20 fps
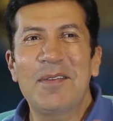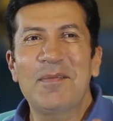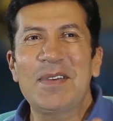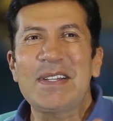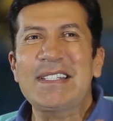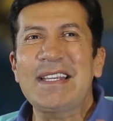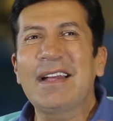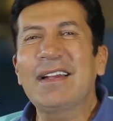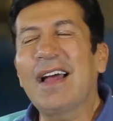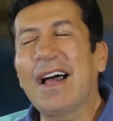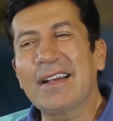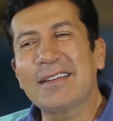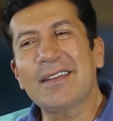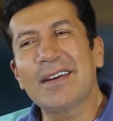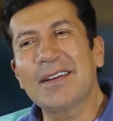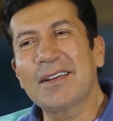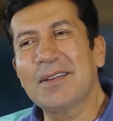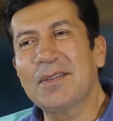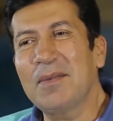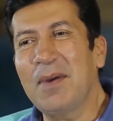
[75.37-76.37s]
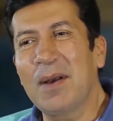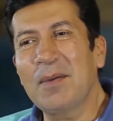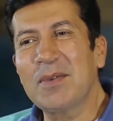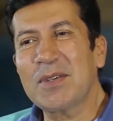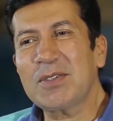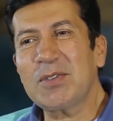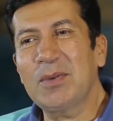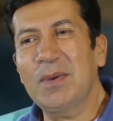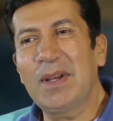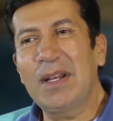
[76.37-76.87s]
بس انا اعتقد ان
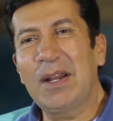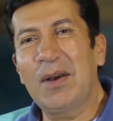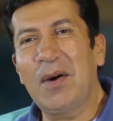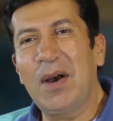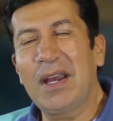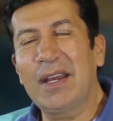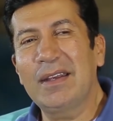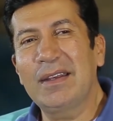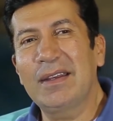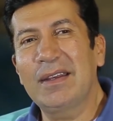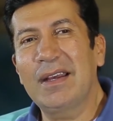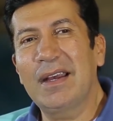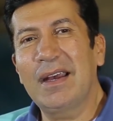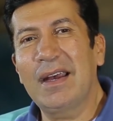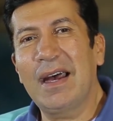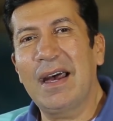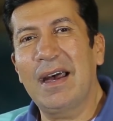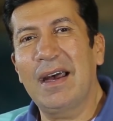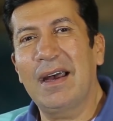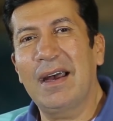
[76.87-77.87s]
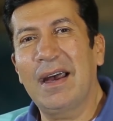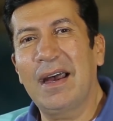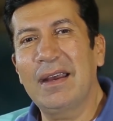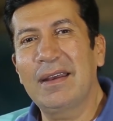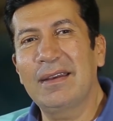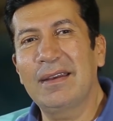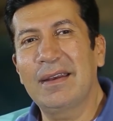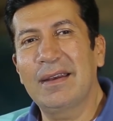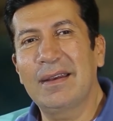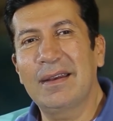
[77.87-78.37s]
محمد صبحي لو هي
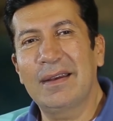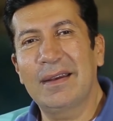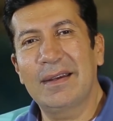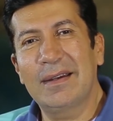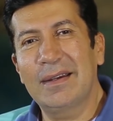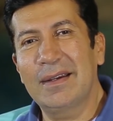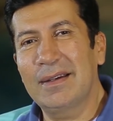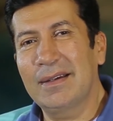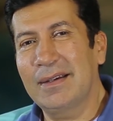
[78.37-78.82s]
هي